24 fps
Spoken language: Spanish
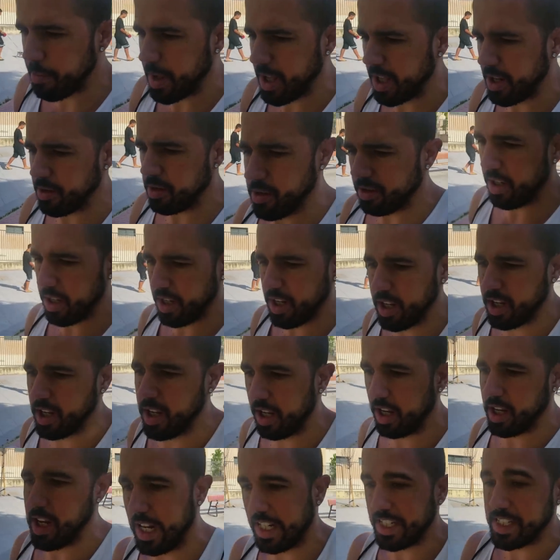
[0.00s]
pero
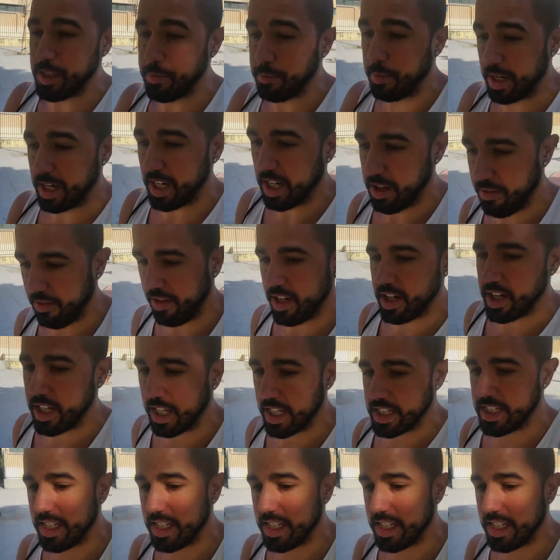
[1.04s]
la semana que viene,